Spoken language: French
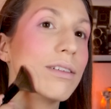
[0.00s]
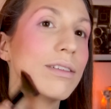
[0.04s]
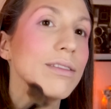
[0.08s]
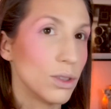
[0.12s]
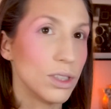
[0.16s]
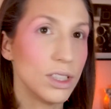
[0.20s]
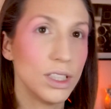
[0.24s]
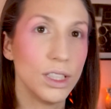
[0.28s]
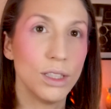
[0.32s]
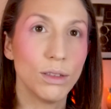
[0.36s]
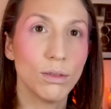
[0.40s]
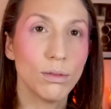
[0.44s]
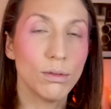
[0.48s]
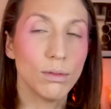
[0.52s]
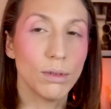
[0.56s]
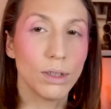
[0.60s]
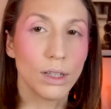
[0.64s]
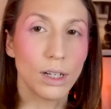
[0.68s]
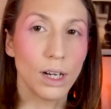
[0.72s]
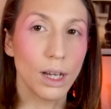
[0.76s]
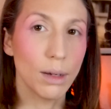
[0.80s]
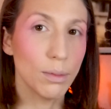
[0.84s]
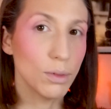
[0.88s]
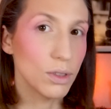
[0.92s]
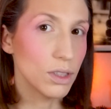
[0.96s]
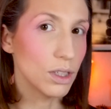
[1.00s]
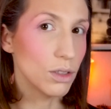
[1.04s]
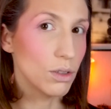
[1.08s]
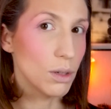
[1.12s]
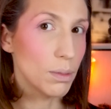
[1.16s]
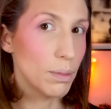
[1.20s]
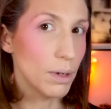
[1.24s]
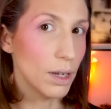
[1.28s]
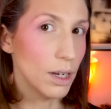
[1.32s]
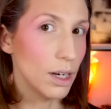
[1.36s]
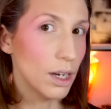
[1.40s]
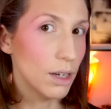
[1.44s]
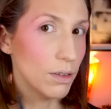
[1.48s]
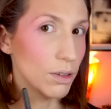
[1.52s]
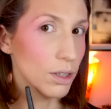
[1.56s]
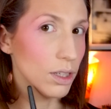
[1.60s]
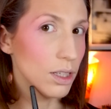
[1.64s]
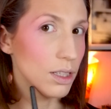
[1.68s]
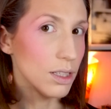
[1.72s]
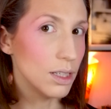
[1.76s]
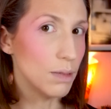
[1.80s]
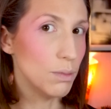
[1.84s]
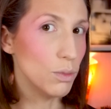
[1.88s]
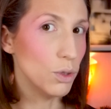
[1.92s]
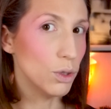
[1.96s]
Que sinon là, euh, clairement ça se voit pas. Là vous
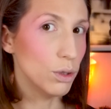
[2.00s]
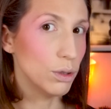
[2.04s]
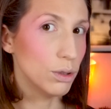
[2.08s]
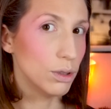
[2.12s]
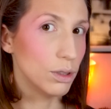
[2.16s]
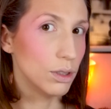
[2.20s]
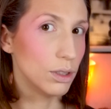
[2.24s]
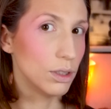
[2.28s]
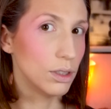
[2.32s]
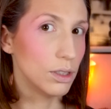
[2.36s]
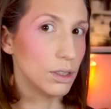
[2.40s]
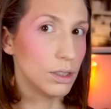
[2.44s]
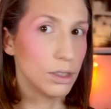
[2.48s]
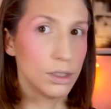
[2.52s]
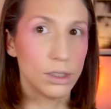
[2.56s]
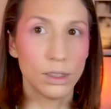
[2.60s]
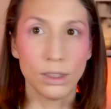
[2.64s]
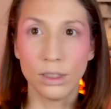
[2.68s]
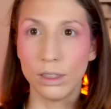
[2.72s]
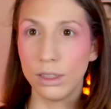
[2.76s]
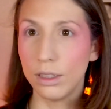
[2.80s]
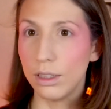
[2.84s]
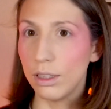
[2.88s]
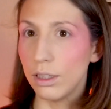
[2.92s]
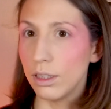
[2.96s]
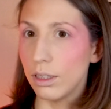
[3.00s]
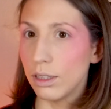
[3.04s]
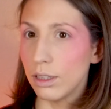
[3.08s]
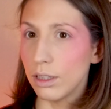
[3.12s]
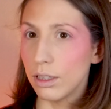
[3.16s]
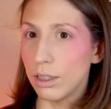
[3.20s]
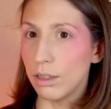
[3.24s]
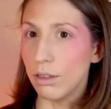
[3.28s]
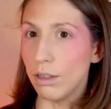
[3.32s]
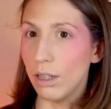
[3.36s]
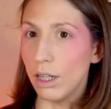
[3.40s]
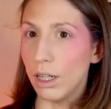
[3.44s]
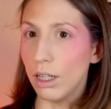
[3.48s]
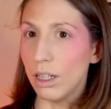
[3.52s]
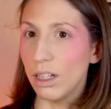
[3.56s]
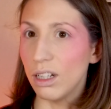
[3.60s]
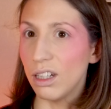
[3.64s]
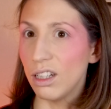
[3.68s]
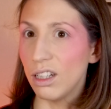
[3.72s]
voyez c'est mieux que là.